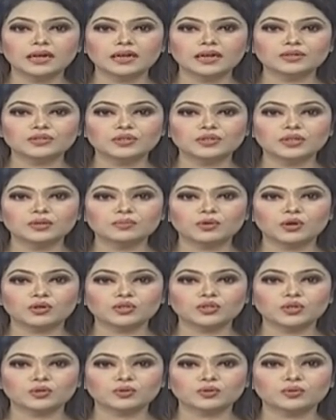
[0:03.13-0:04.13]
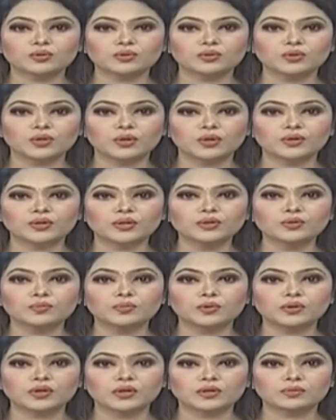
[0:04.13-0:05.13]
আয়োজনে মহাসড়ক উন্নয়নের
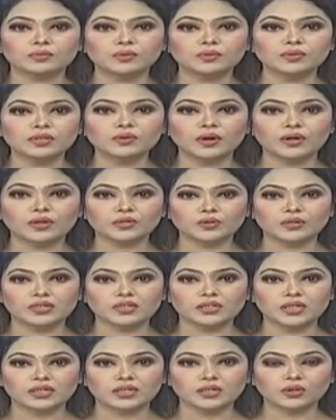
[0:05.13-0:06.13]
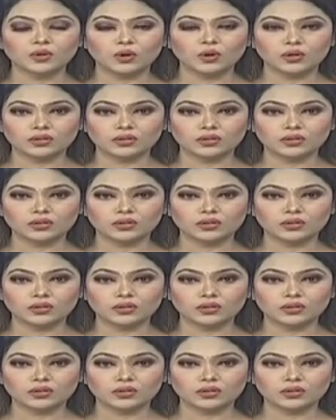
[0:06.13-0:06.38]
উপকার ভোগী কয়েকজনের সাথে